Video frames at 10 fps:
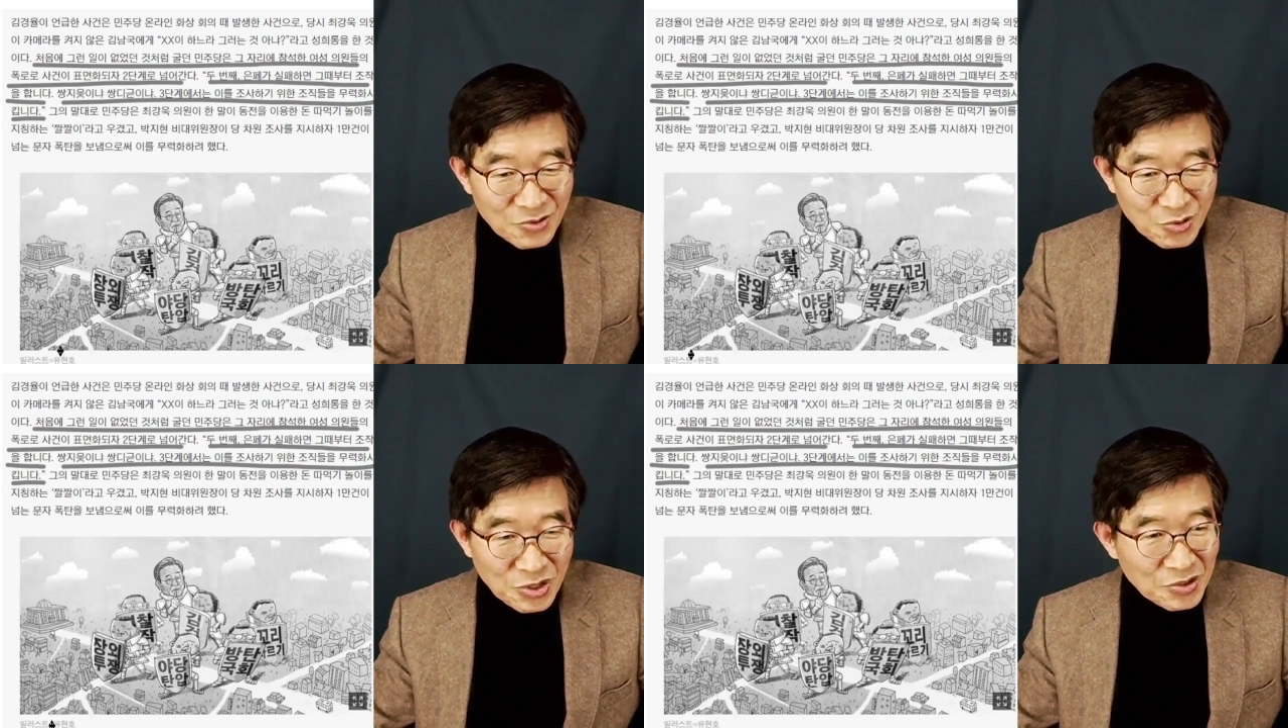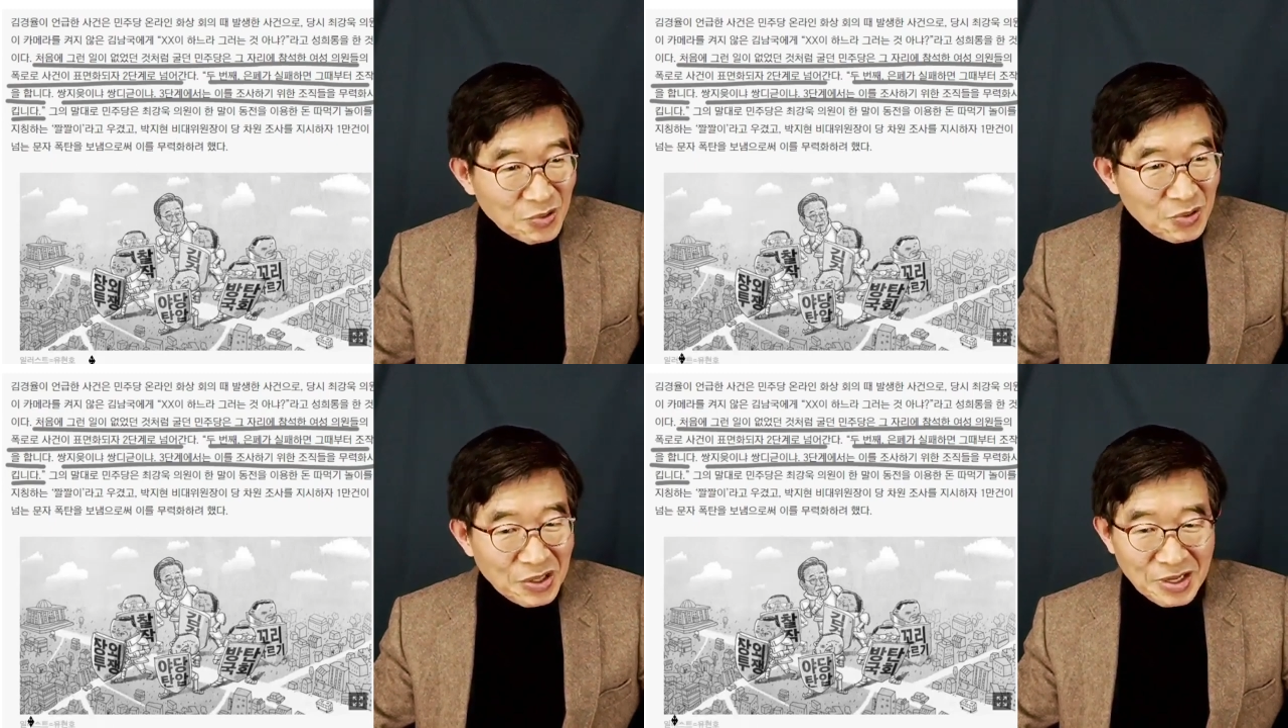
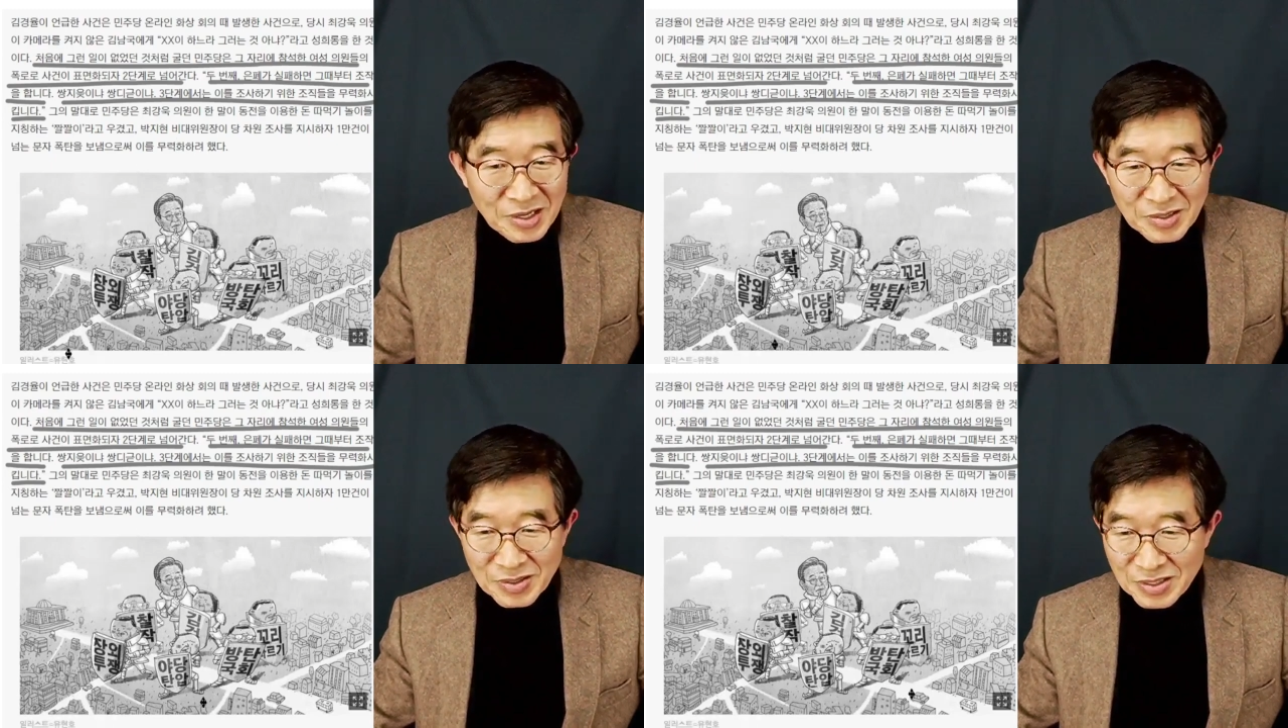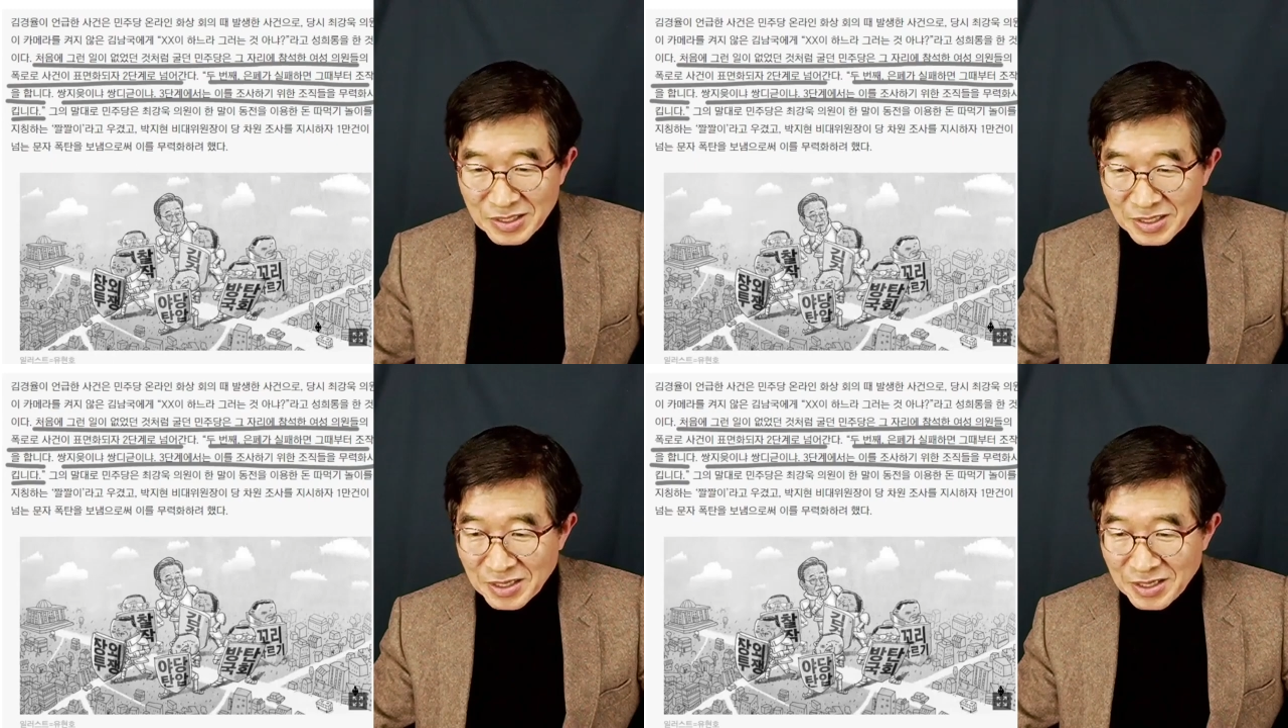유현호
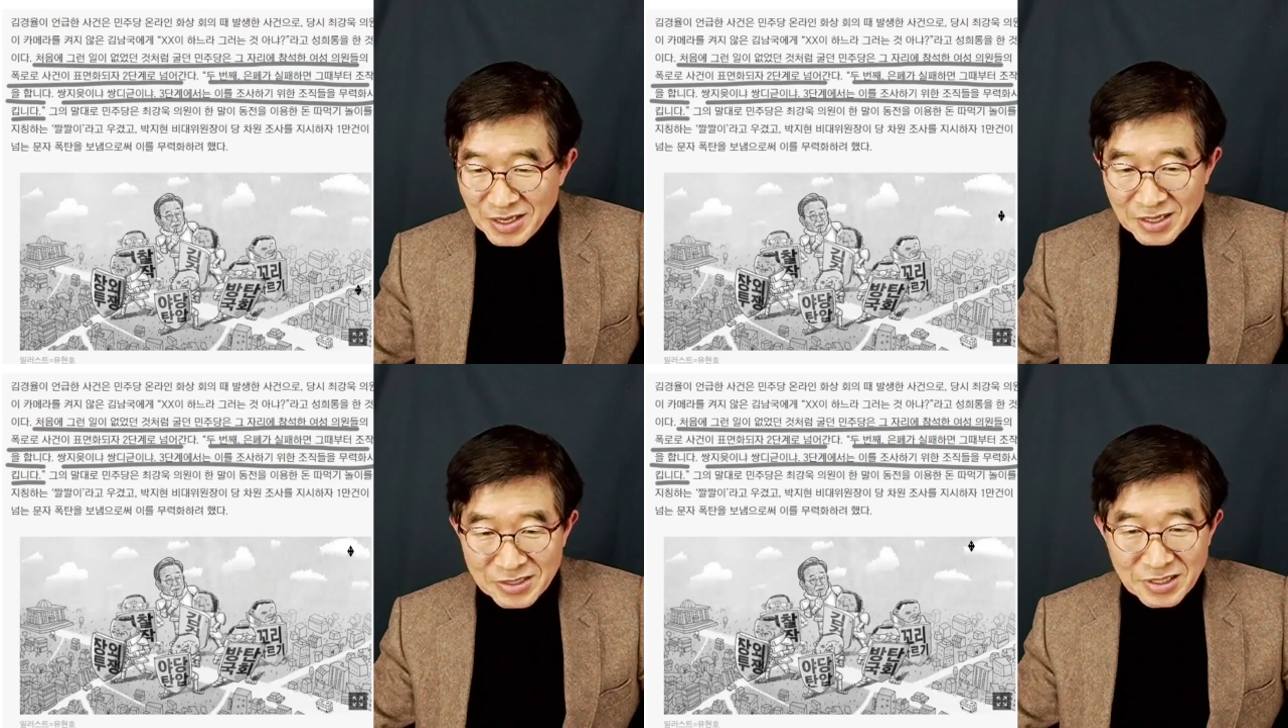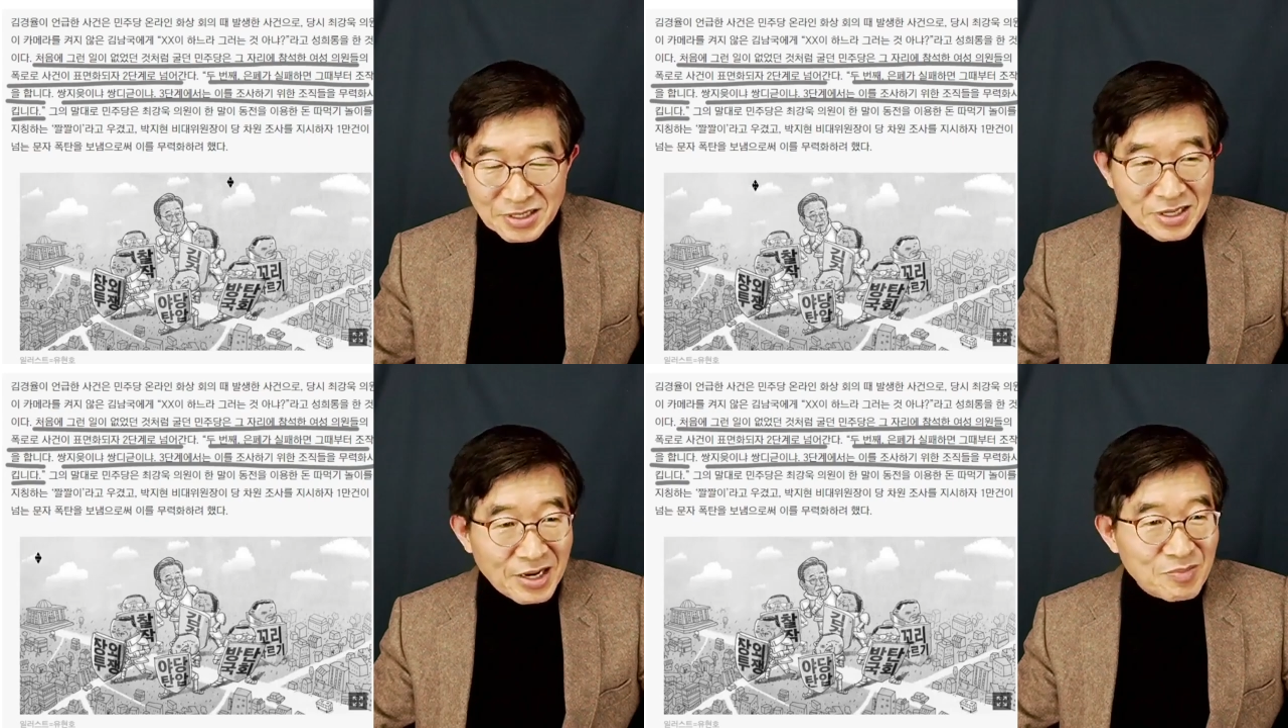씨가
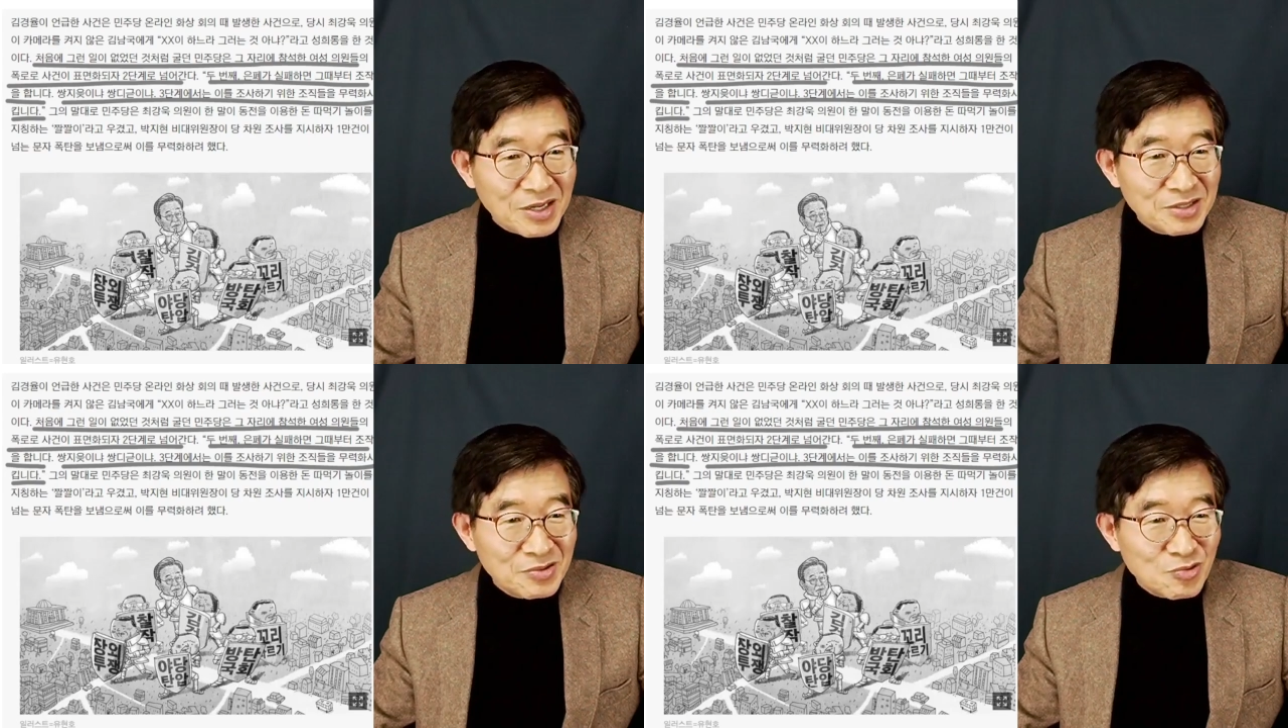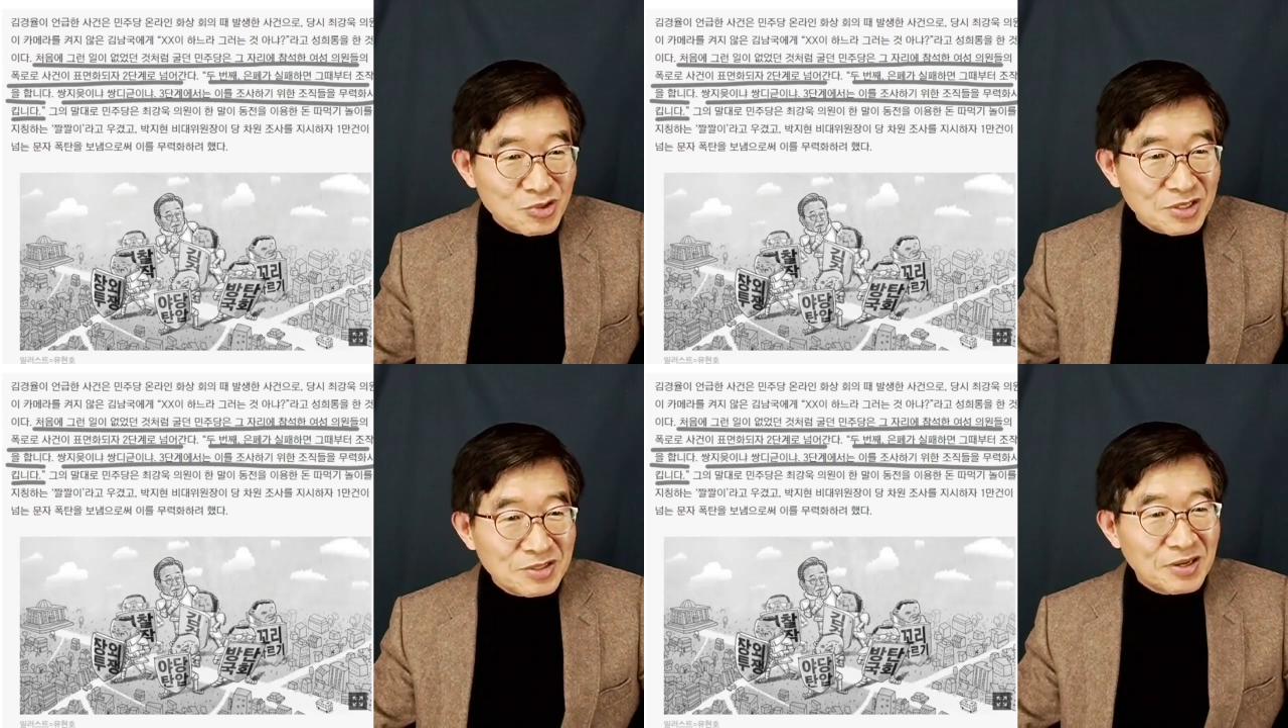일러스트를 잘 만들어
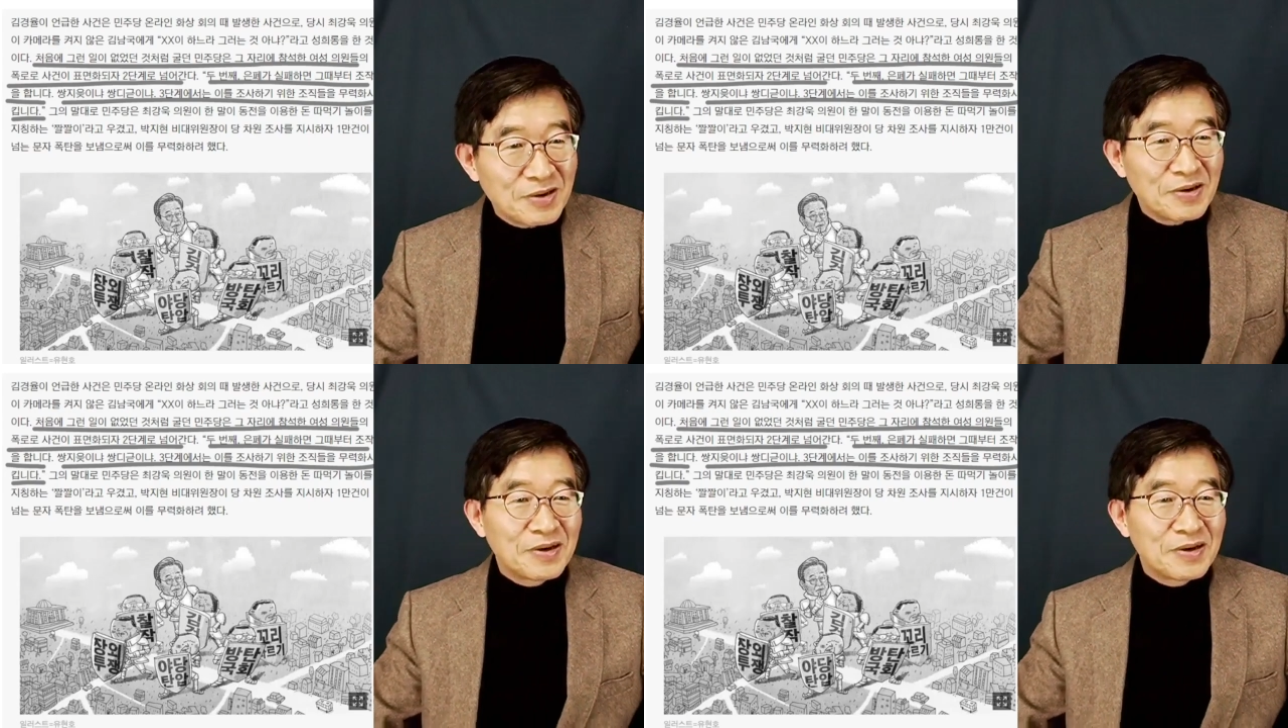주셨네요.